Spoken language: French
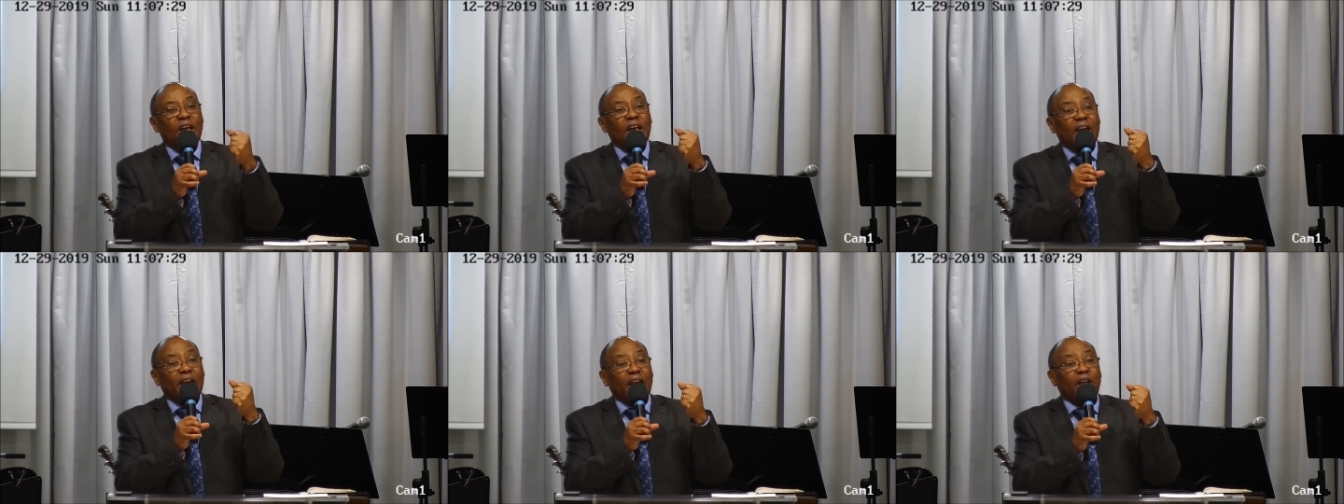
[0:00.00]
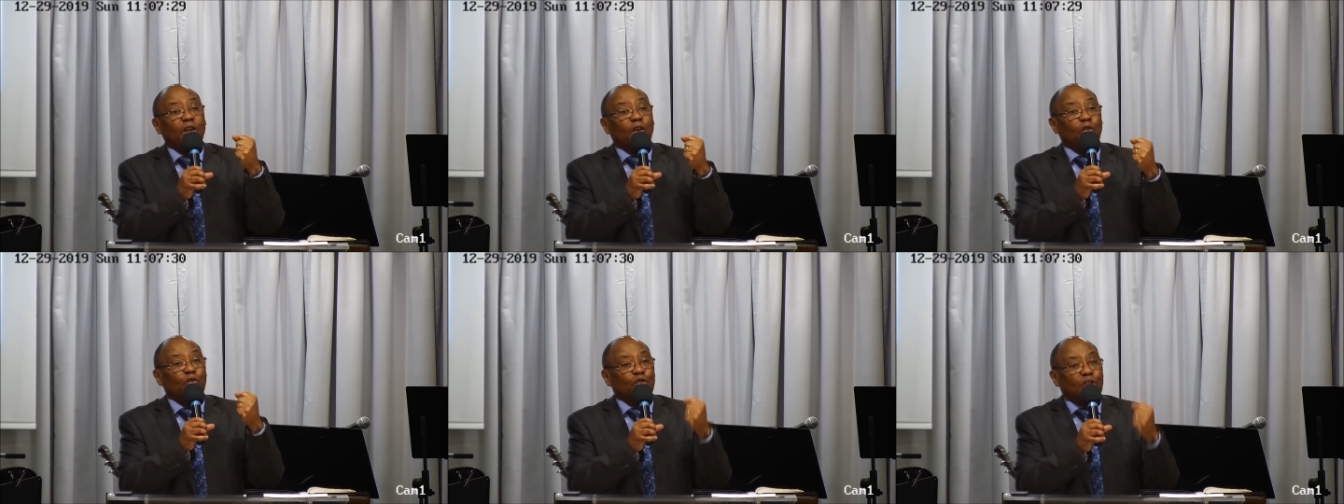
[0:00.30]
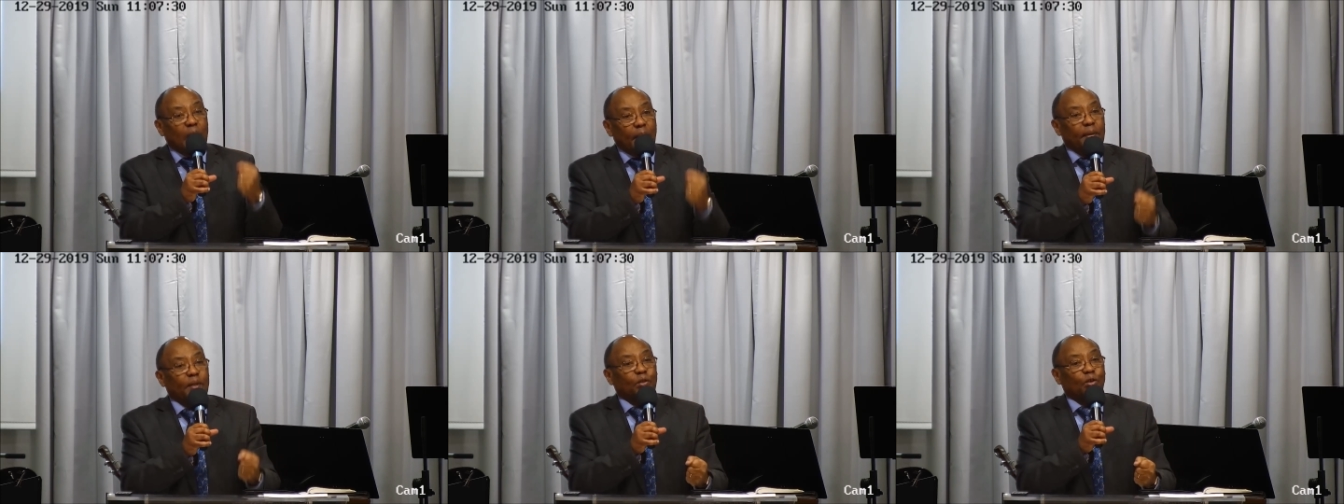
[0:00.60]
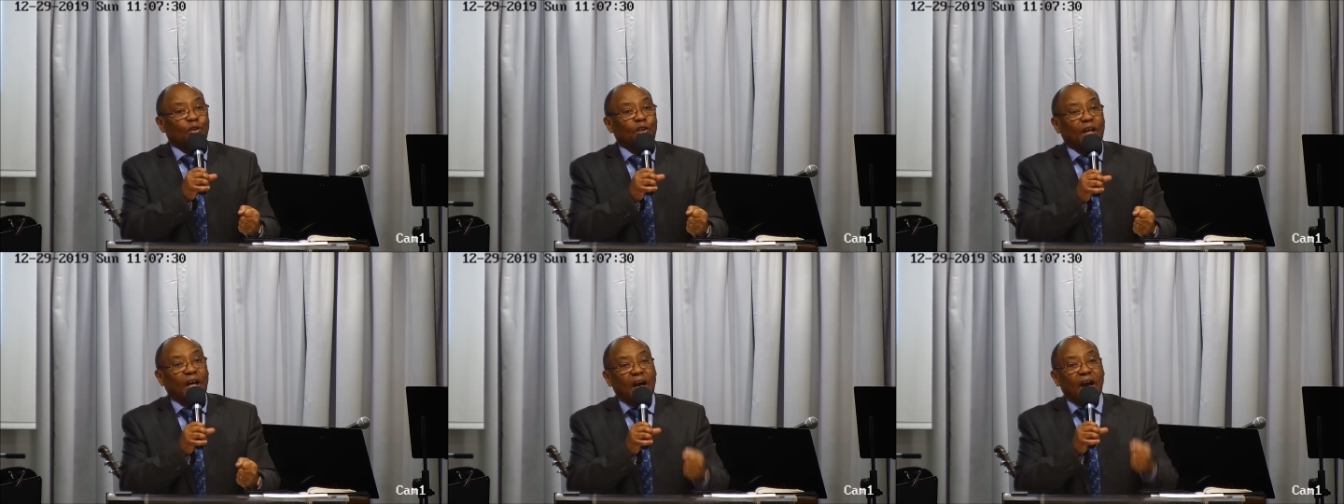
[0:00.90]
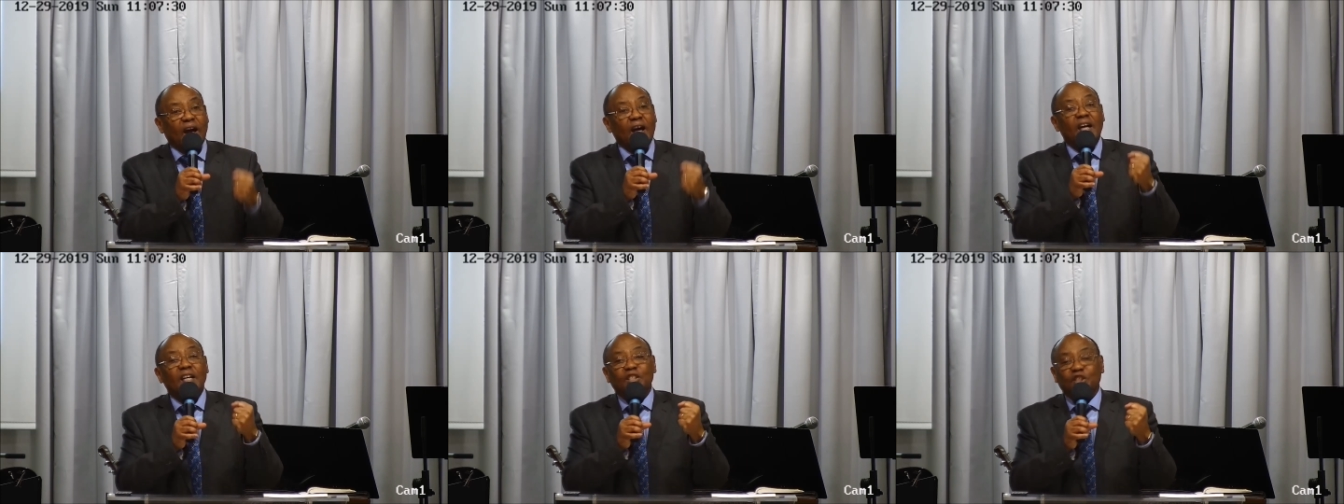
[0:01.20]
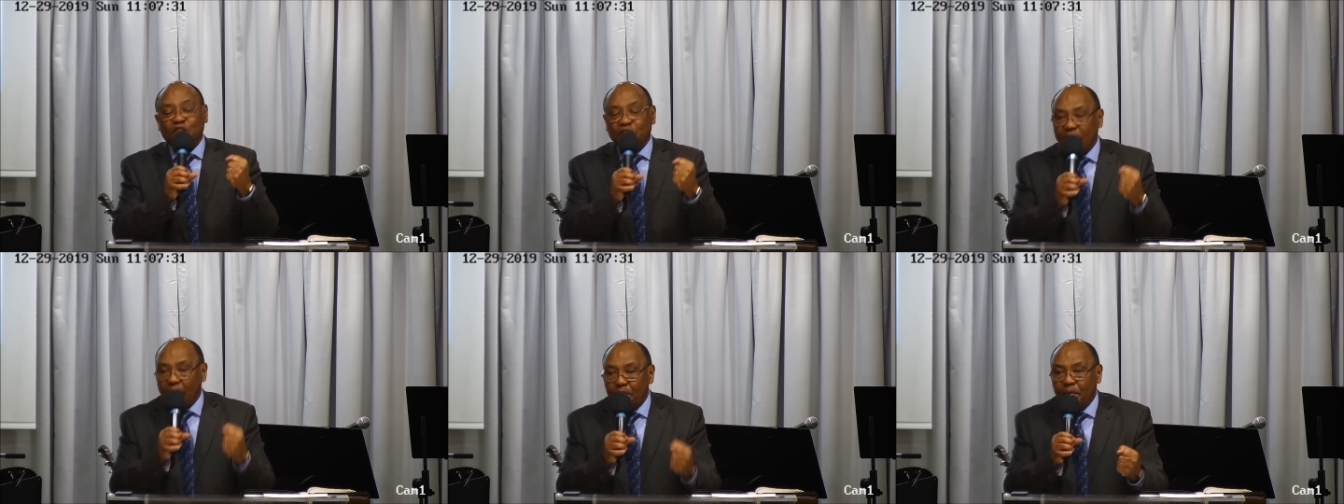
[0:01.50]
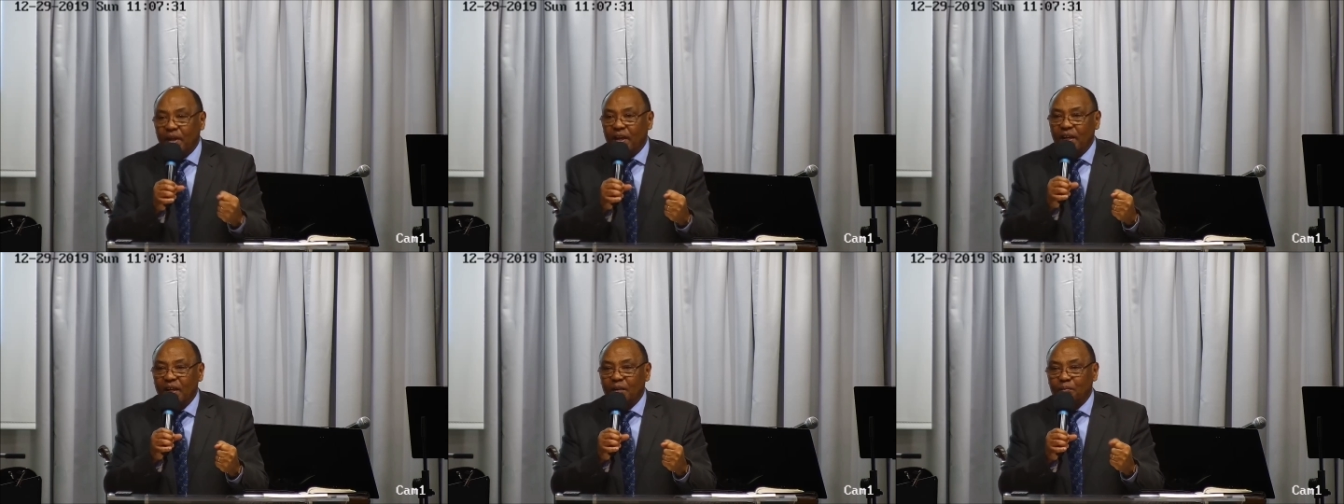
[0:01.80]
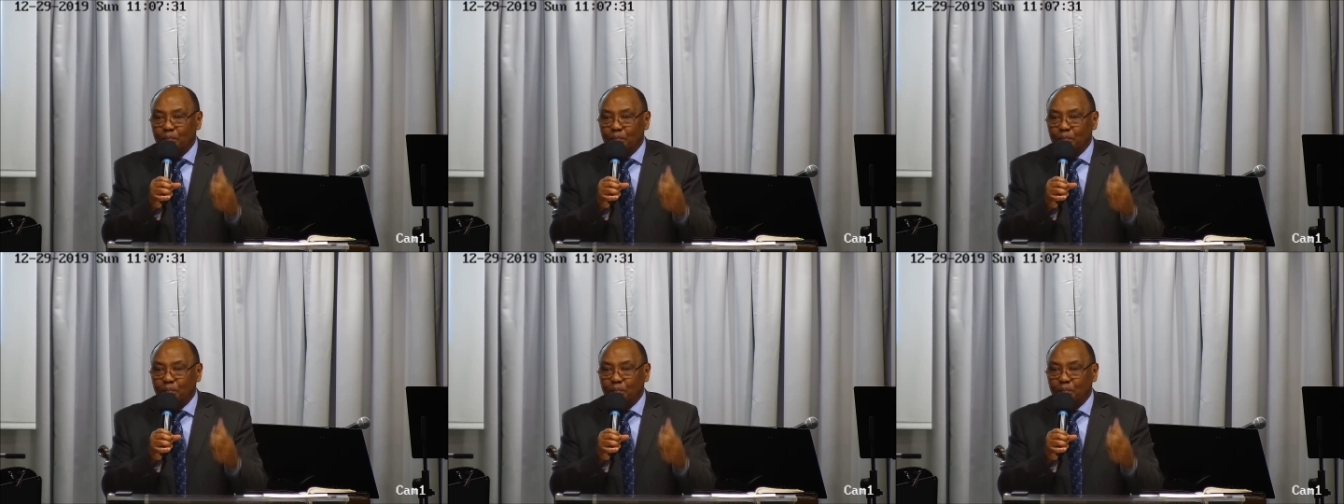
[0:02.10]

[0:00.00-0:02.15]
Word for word: et il ne nous abandonnera jamais.